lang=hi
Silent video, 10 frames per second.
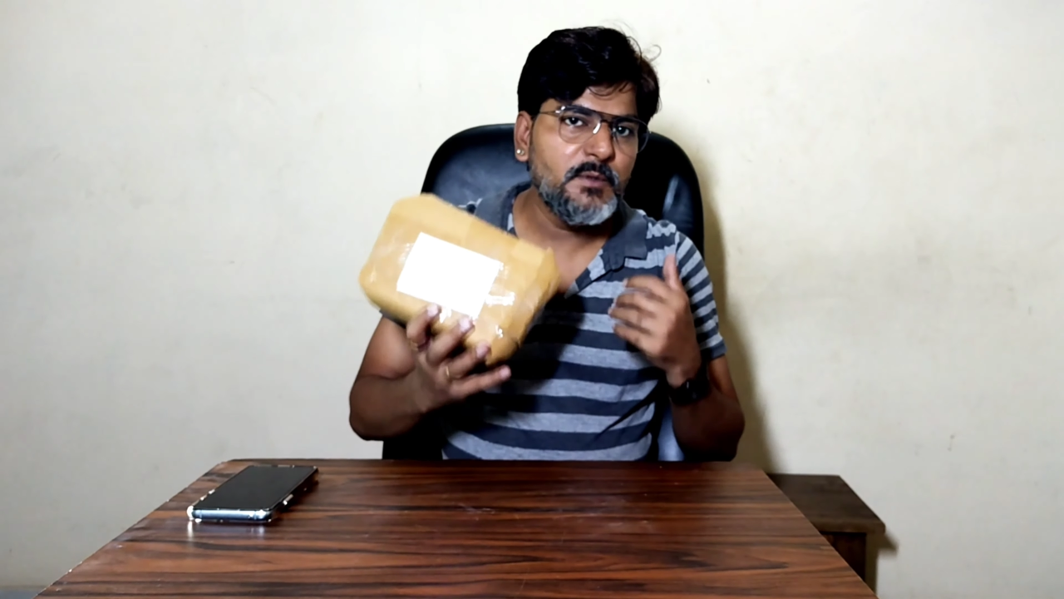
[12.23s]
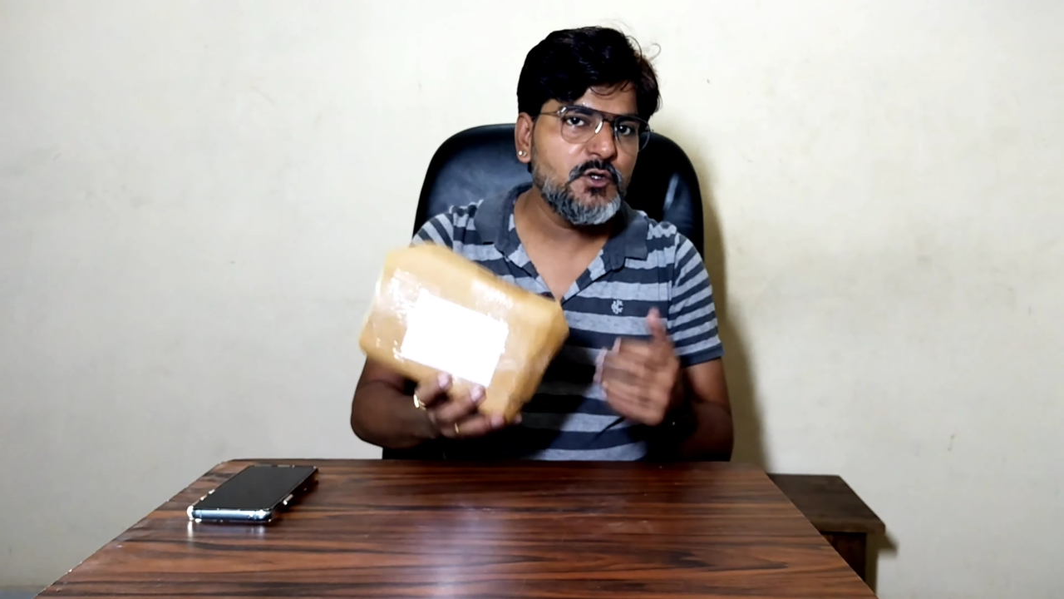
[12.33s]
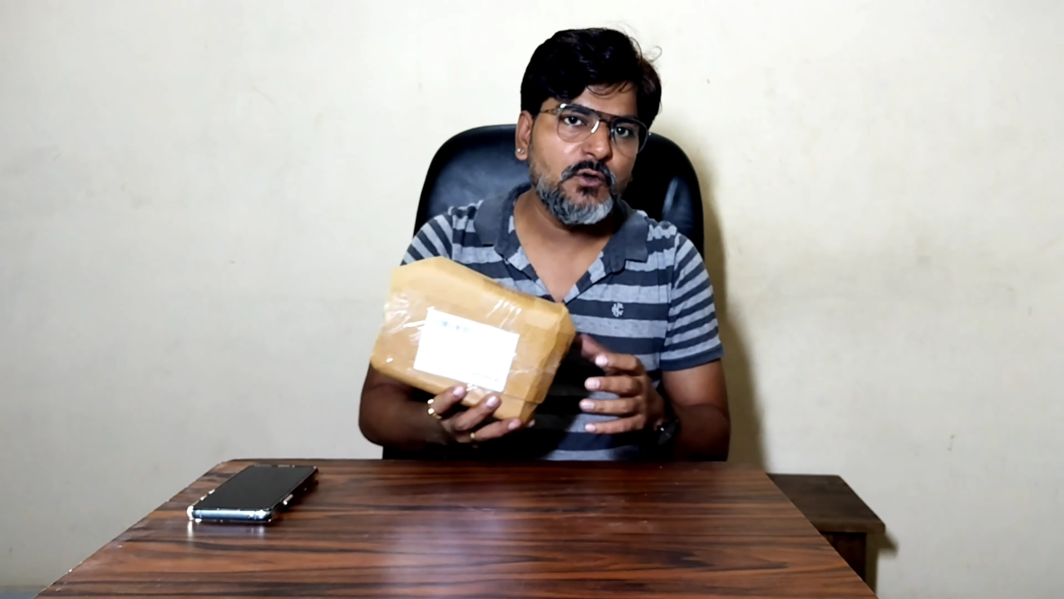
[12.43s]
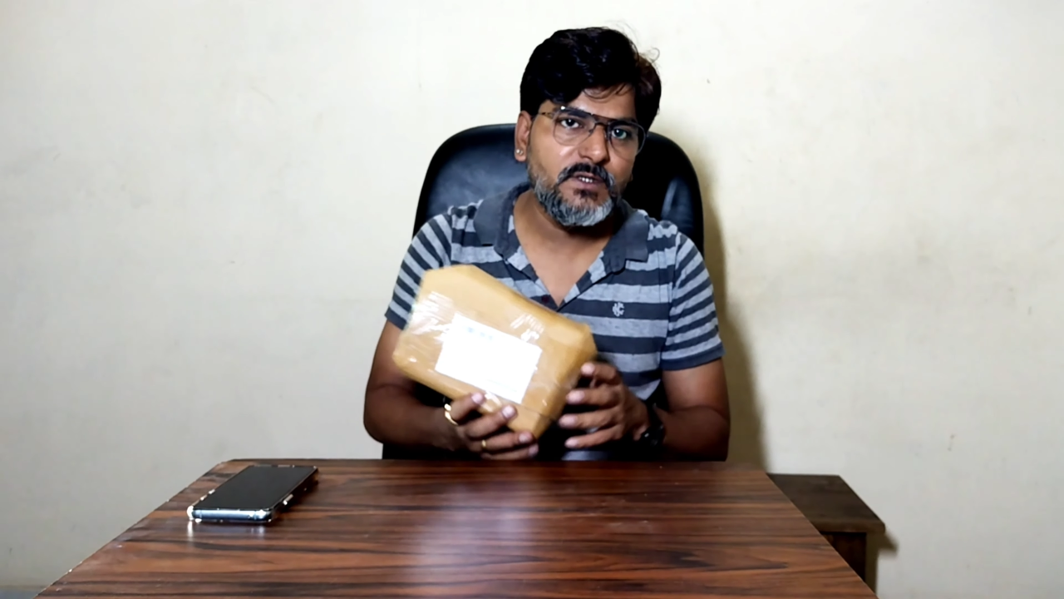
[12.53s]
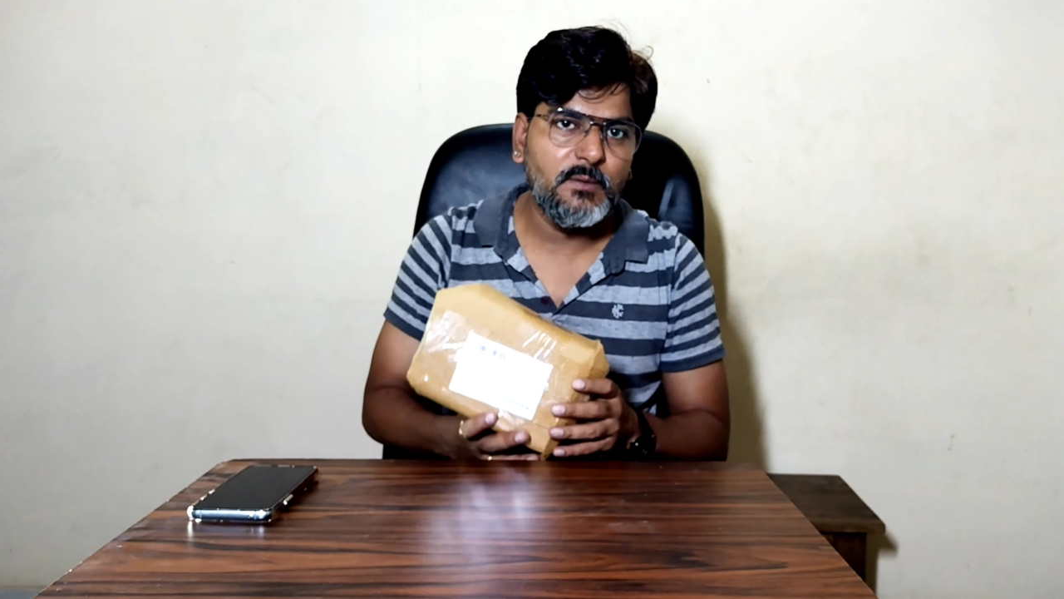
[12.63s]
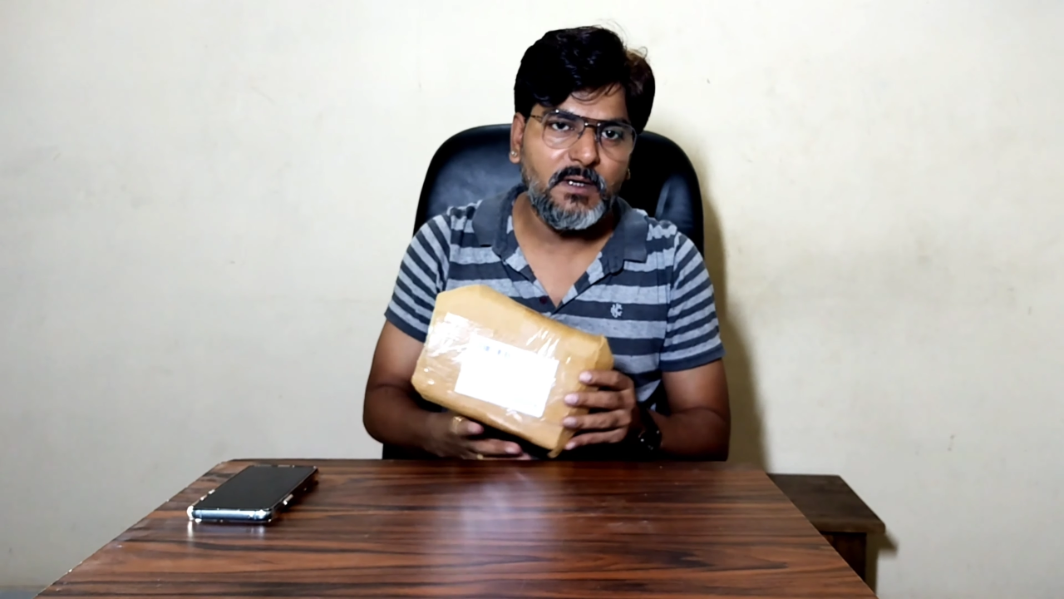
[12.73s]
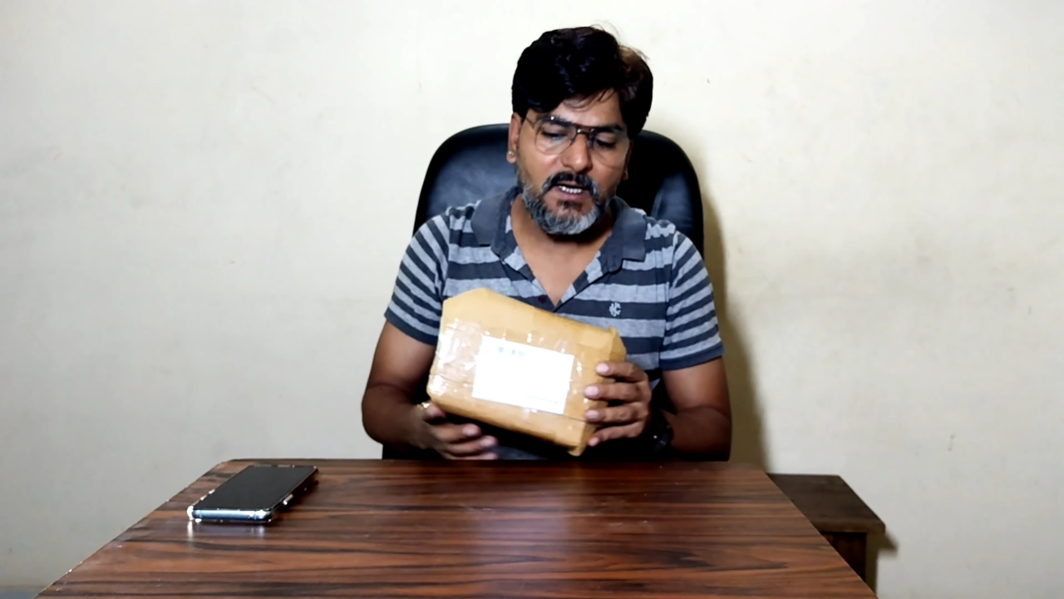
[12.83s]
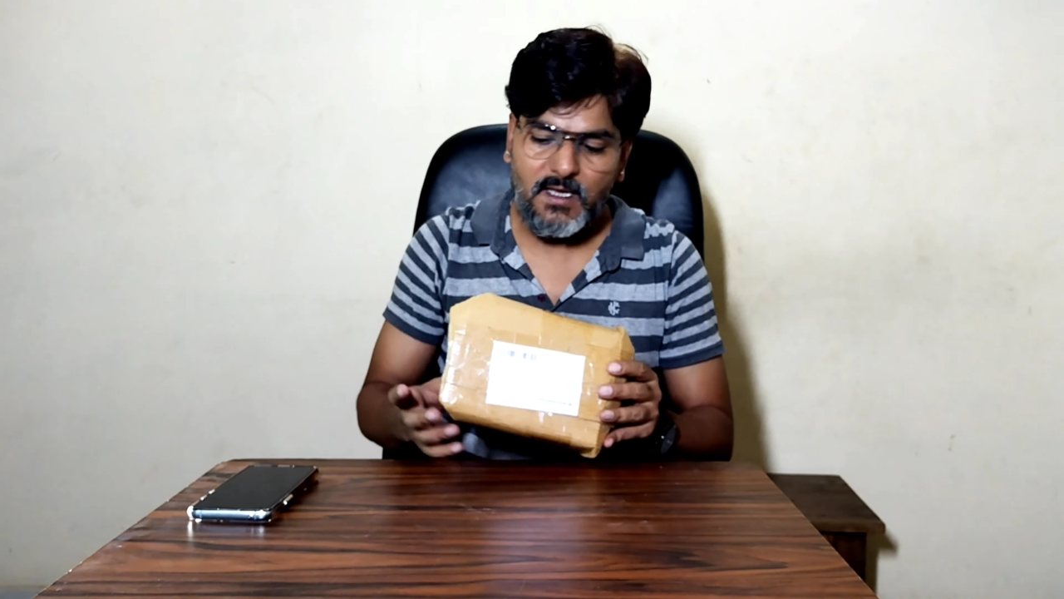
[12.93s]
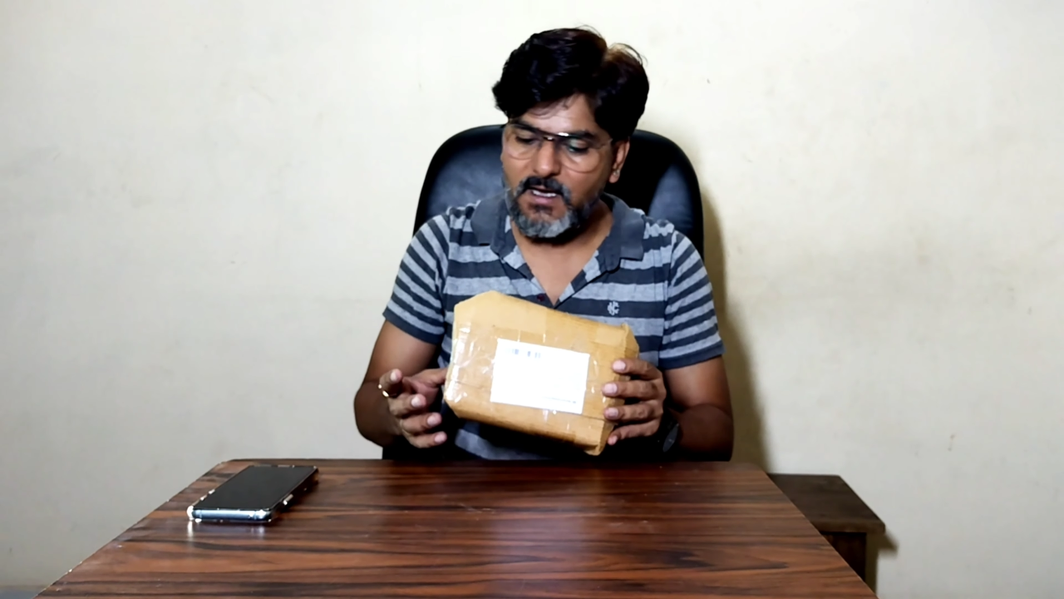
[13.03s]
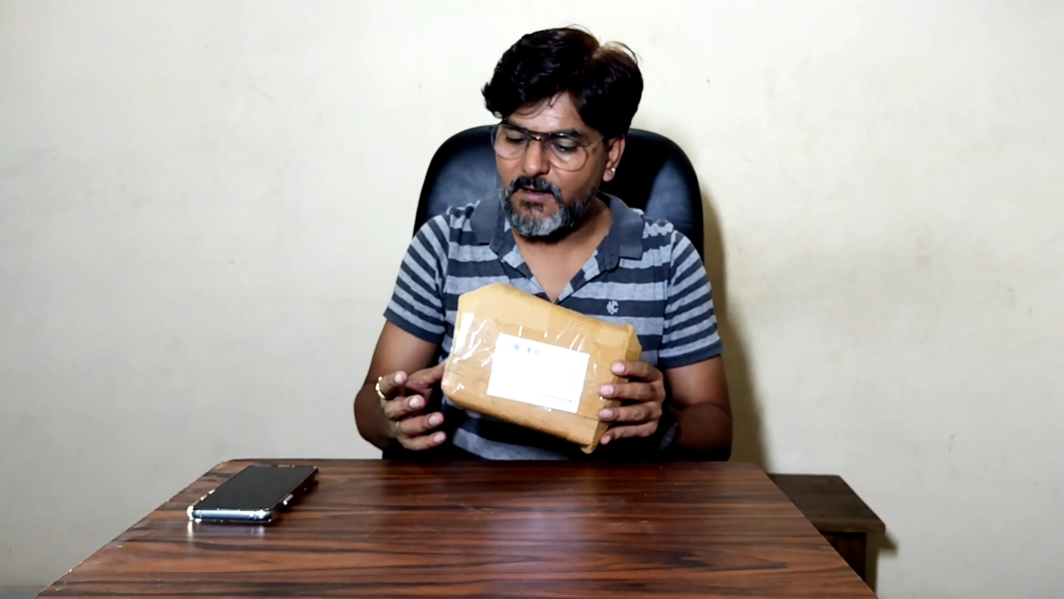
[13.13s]
मीशो से
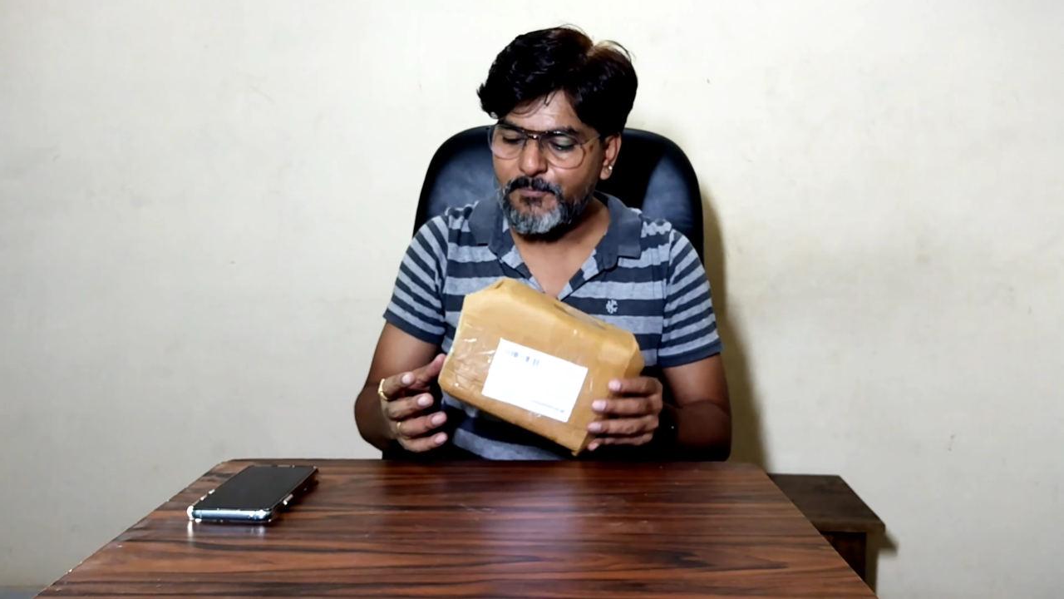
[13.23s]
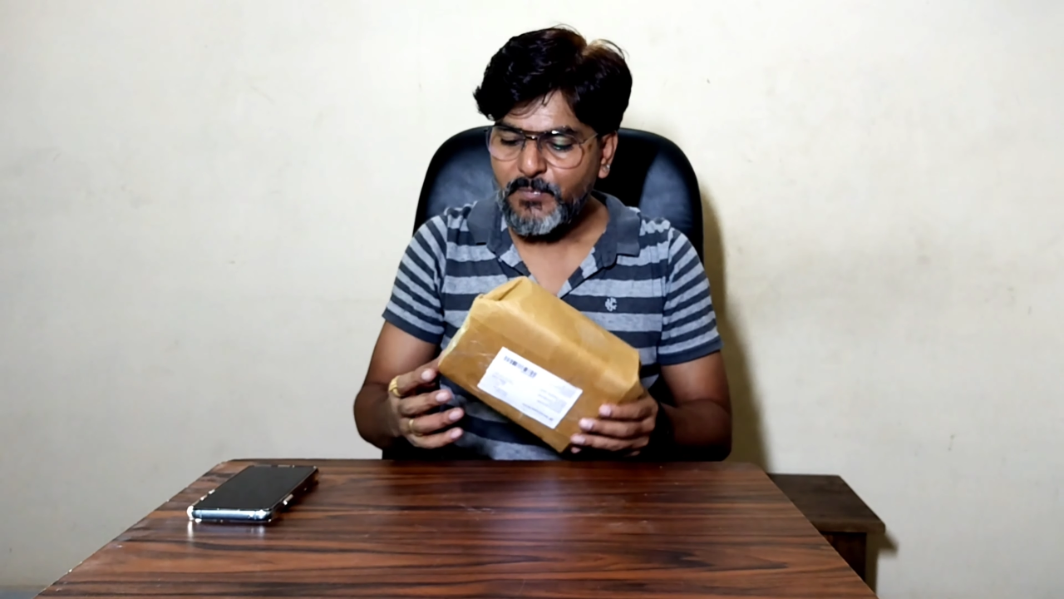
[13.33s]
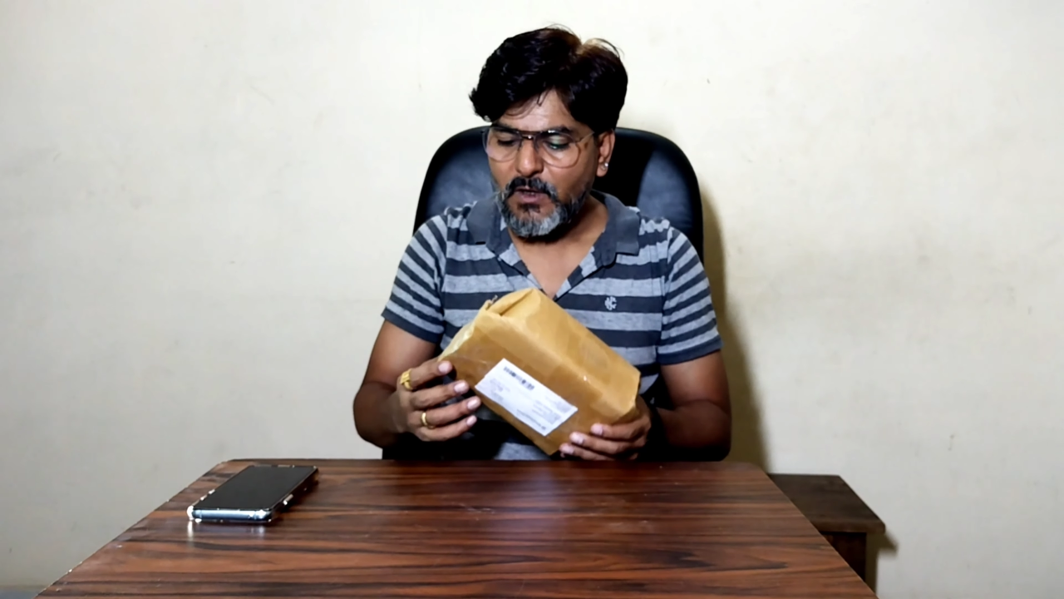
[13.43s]
मंगाया है